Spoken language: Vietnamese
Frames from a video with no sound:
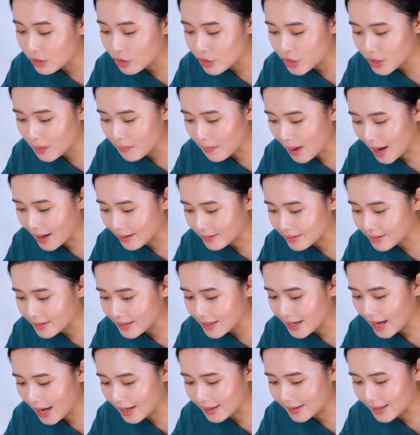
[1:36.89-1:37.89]
Trước mặt
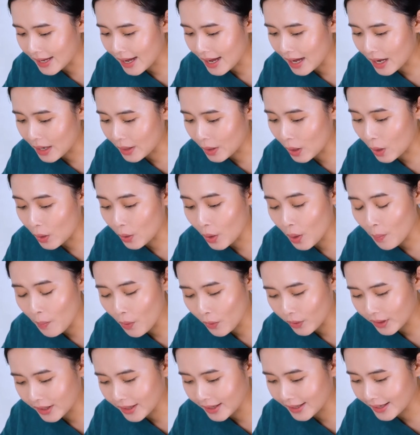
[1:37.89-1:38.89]
Siddhartha còn có
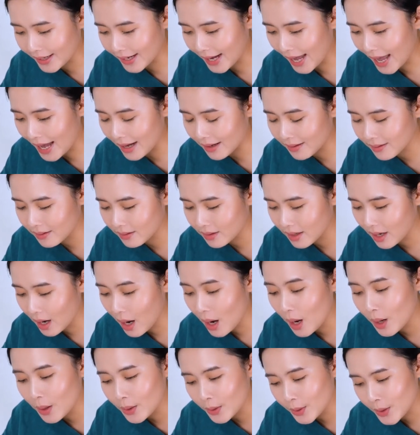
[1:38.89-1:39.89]
một người khác.
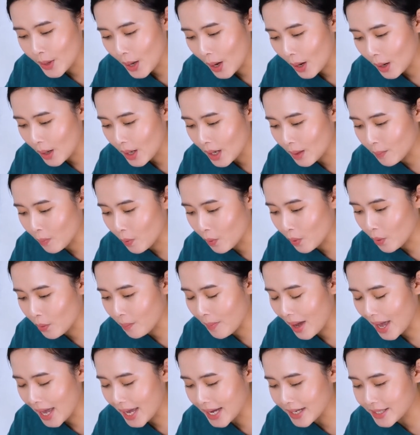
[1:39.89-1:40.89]
Đó là một cô
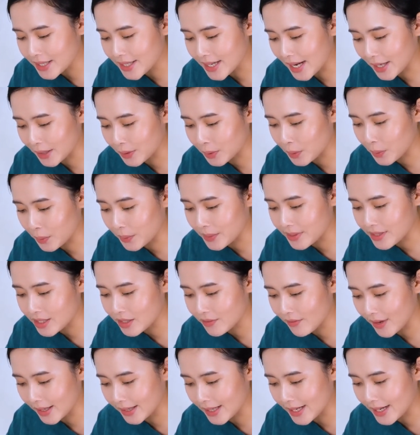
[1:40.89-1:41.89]
bé trạc tuổi
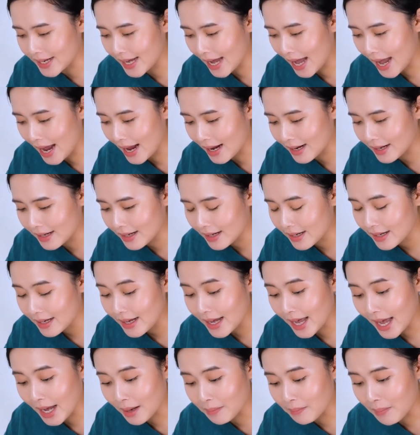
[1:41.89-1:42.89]
Svatika,
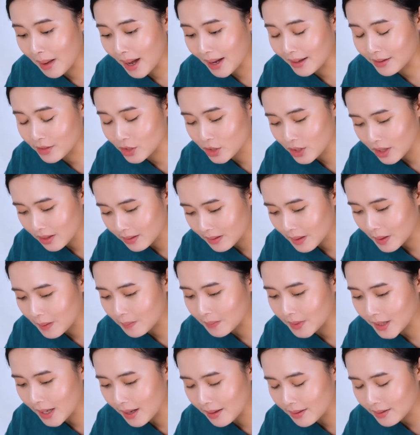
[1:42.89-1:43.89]
ăn mặc rất
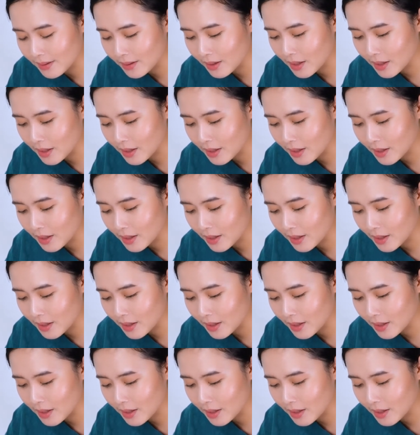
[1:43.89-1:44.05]
tươm tất.